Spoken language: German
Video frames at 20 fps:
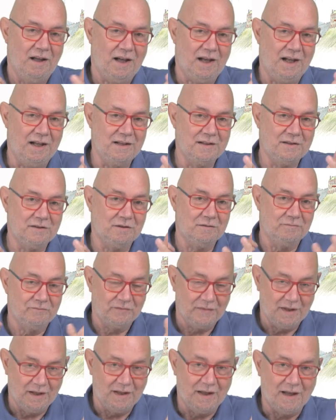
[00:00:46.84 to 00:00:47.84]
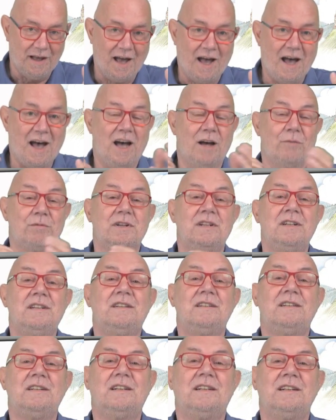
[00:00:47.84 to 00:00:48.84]
Also habe
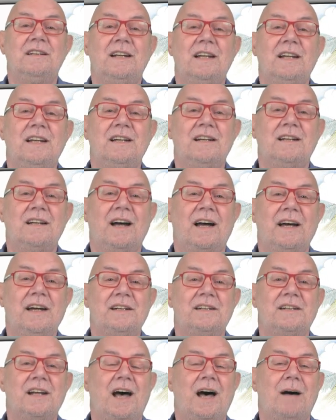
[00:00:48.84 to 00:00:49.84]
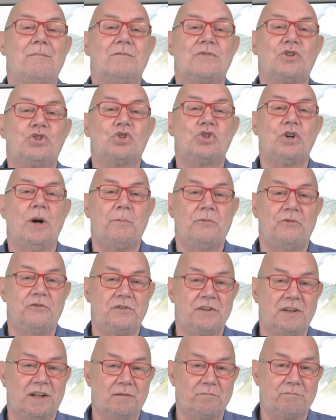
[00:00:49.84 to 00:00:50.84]
ich die Gelegenheit am
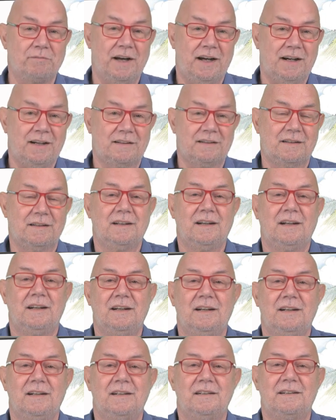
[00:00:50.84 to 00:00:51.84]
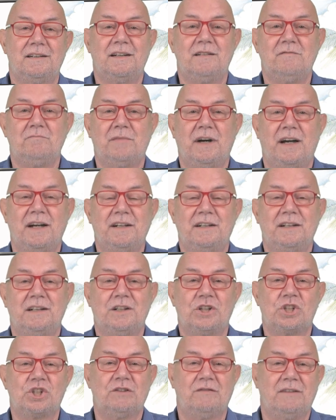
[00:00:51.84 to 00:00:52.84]
Schopfe gepackt, denn bei
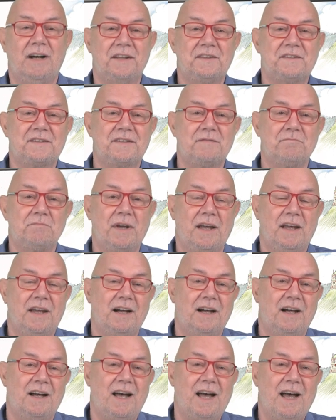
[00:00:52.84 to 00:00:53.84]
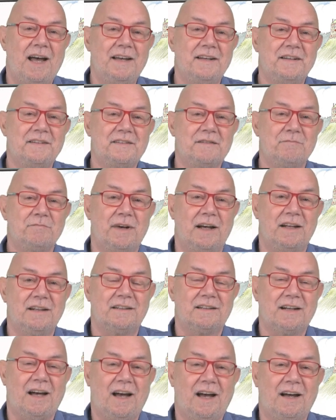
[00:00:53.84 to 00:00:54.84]
den Schwarzenberger
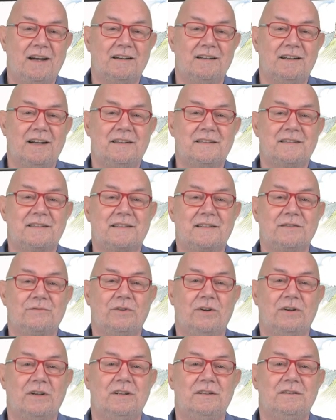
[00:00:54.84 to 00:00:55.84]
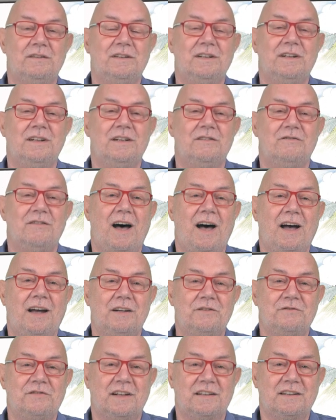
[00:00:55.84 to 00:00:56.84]
Eisenbahntagen letzte Woche
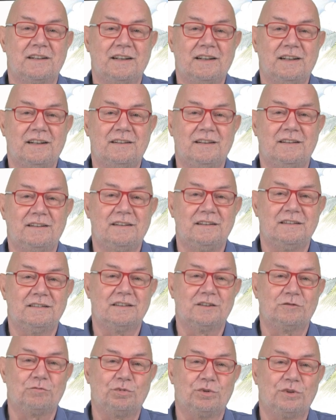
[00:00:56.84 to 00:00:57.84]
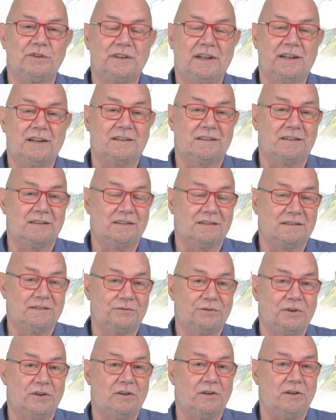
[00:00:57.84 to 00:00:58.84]
waren Vertreter dieses Projektes
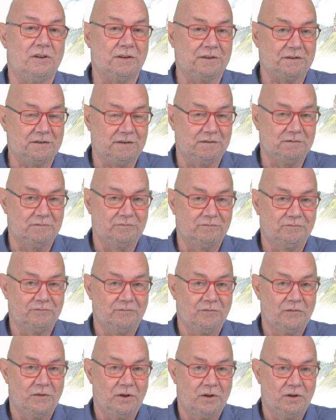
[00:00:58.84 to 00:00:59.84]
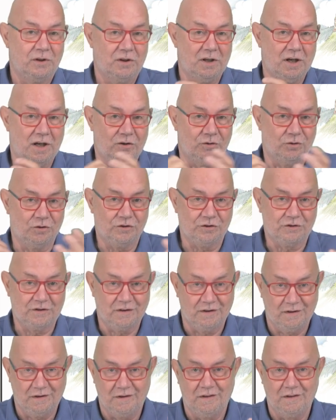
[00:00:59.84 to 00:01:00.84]
vor Ort. Ja, und